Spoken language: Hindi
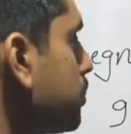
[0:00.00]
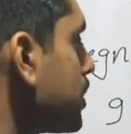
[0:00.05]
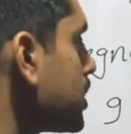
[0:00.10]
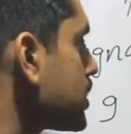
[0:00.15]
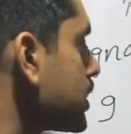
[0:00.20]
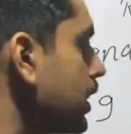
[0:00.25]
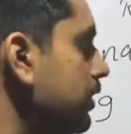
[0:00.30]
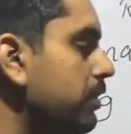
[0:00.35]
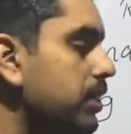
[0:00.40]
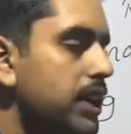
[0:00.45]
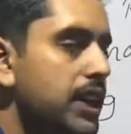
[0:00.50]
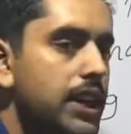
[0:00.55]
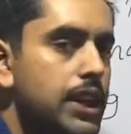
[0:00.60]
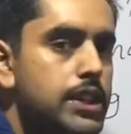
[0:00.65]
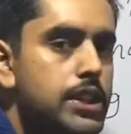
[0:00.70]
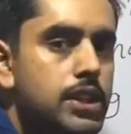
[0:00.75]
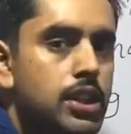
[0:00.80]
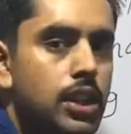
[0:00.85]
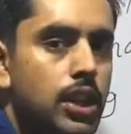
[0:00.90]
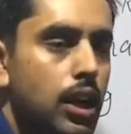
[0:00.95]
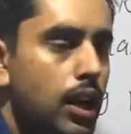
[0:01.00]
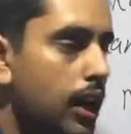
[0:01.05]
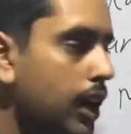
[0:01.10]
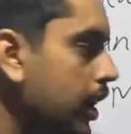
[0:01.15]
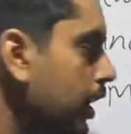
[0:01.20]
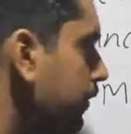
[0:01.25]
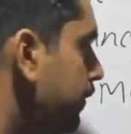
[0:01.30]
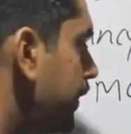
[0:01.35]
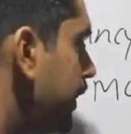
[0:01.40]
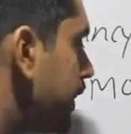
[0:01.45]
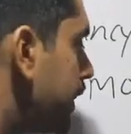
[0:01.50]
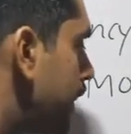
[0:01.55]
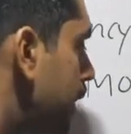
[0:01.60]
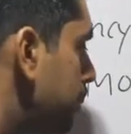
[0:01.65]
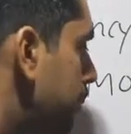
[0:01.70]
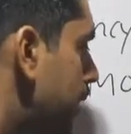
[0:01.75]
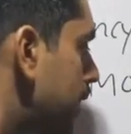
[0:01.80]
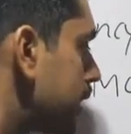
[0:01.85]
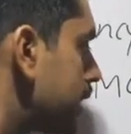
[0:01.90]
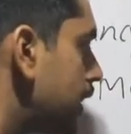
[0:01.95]
प्लस सेवन डेज अगर वीक की
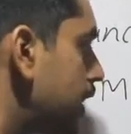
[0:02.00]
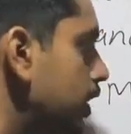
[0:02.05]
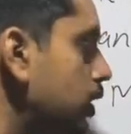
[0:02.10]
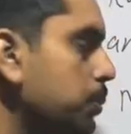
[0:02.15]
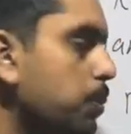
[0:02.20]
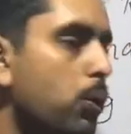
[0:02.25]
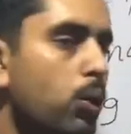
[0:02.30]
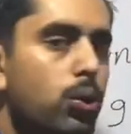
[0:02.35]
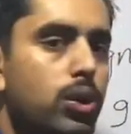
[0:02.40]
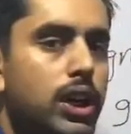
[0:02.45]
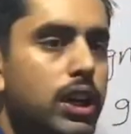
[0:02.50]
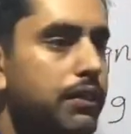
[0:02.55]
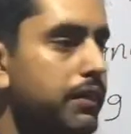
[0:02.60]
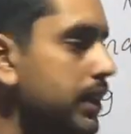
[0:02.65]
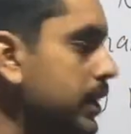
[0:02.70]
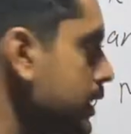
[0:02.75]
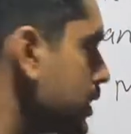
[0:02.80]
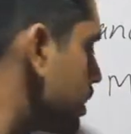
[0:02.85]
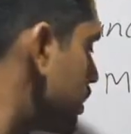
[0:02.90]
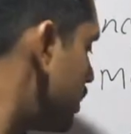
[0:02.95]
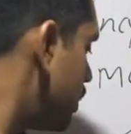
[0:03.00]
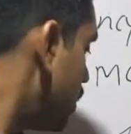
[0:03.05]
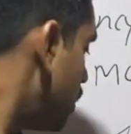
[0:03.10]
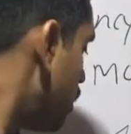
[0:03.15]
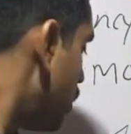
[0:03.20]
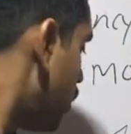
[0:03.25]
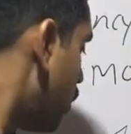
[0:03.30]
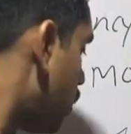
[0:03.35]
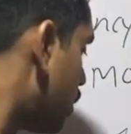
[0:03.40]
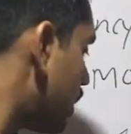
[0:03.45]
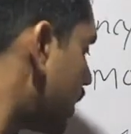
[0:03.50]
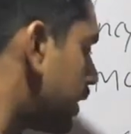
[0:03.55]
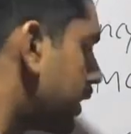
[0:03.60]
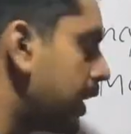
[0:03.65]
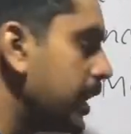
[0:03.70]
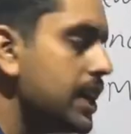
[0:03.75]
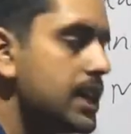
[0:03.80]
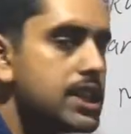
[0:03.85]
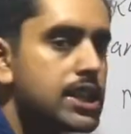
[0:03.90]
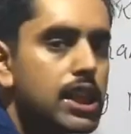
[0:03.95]
बात करें तो फोर्टी वीक्स और
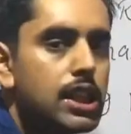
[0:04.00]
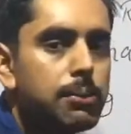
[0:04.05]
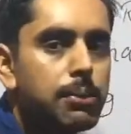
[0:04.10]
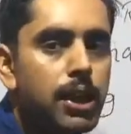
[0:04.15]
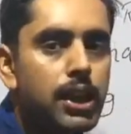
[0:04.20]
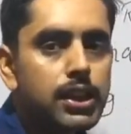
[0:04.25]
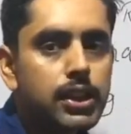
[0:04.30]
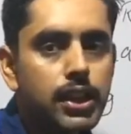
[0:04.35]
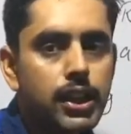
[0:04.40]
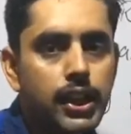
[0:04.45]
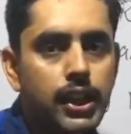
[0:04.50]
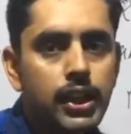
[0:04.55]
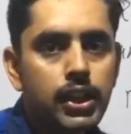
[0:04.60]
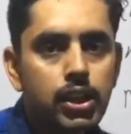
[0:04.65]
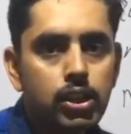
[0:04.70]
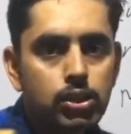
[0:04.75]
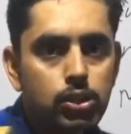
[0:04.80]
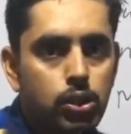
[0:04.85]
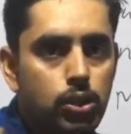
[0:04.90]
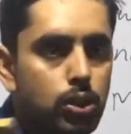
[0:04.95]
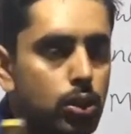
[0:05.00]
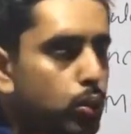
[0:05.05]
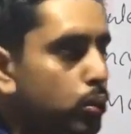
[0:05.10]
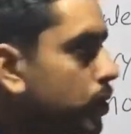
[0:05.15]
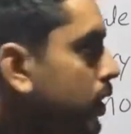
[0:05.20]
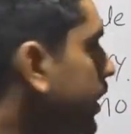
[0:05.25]
डेज की बात करें तो टू